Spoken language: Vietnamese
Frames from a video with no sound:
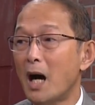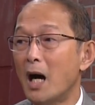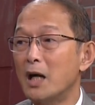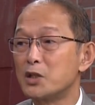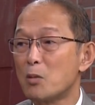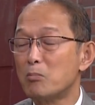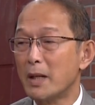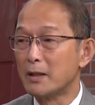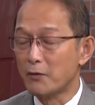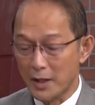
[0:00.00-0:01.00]
ở trong
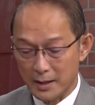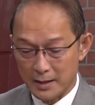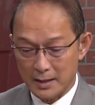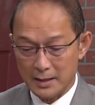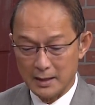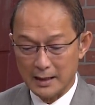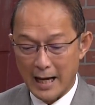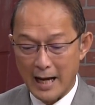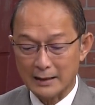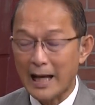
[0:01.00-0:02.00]
bệnh viện đó,
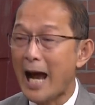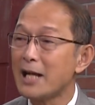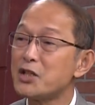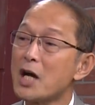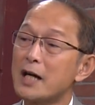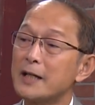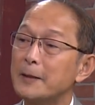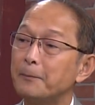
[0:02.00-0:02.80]
cả tháng trời.